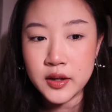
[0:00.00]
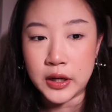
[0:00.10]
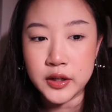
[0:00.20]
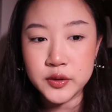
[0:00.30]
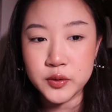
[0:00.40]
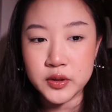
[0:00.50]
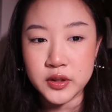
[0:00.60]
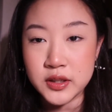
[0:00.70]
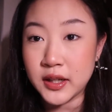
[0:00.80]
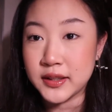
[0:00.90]
反正就
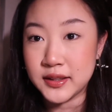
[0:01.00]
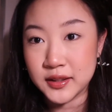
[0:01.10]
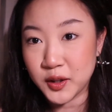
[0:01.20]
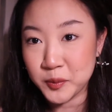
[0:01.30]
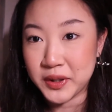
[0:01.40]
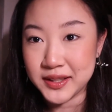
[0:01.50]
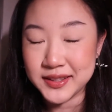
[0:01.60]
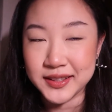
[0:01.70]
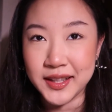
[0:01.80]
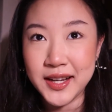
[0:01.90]
是上一期的后面一
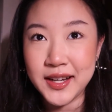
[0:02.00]
期。